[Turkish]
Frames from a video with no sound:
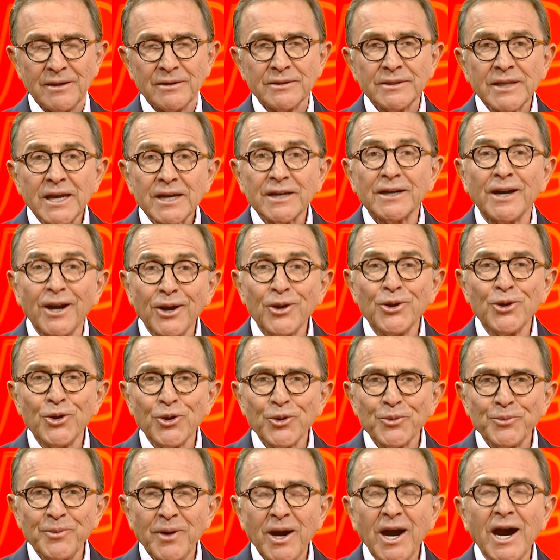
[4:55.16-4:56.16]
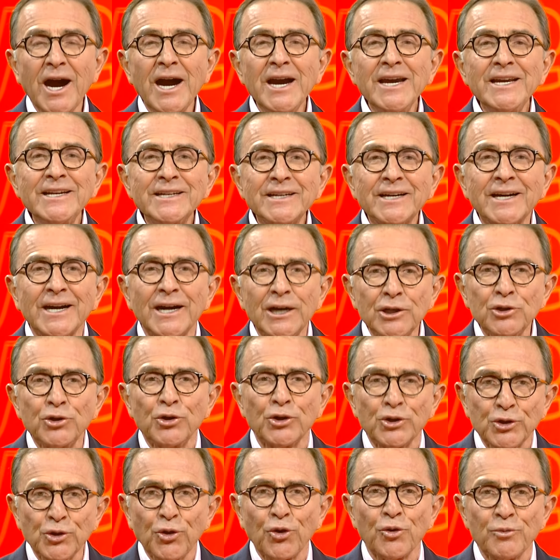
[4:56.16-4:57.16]
Tekrarlıyorum. Aynı
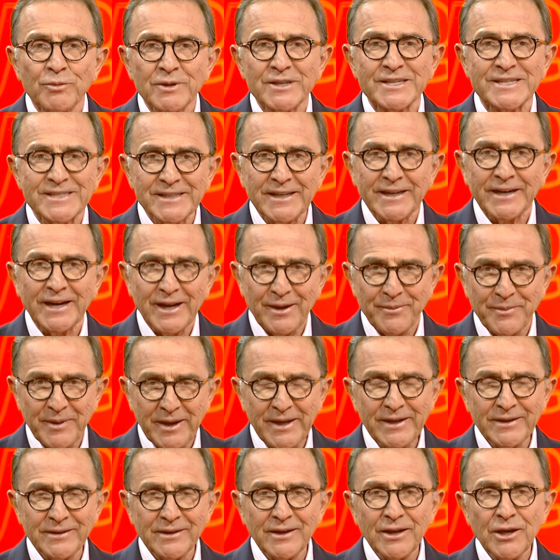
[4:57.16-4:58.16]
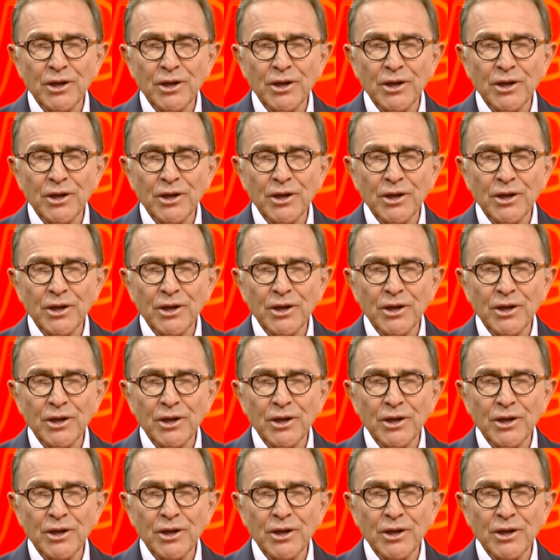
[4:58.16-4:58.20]
kaloride olmasına rağmen